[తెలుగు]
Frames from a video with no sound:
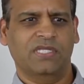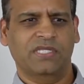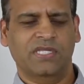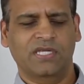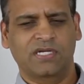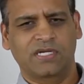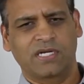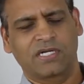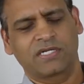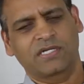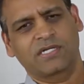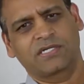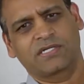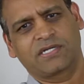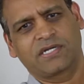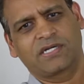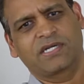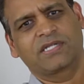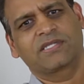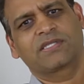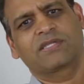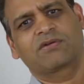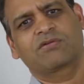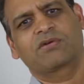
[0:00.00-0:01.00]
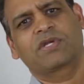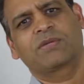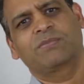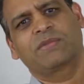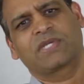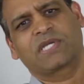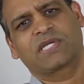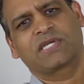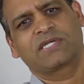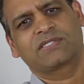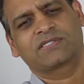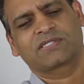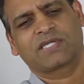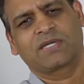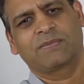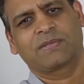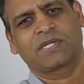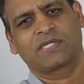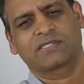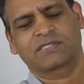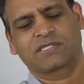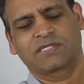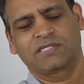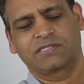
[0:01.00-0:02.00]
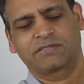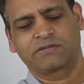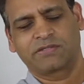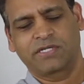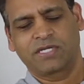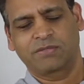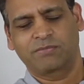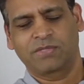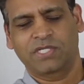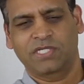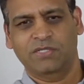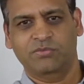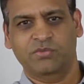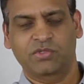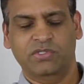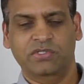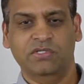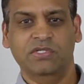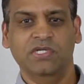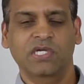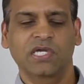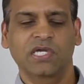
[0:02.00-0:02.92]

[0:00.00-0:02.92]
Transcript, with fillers: అంత అంటే ట్రెండ్ అంతా కూడా మిర్రర్లెస్ కెమెరాస్కి వెళ్తున్నాయి అనమాట ఇప్పుడు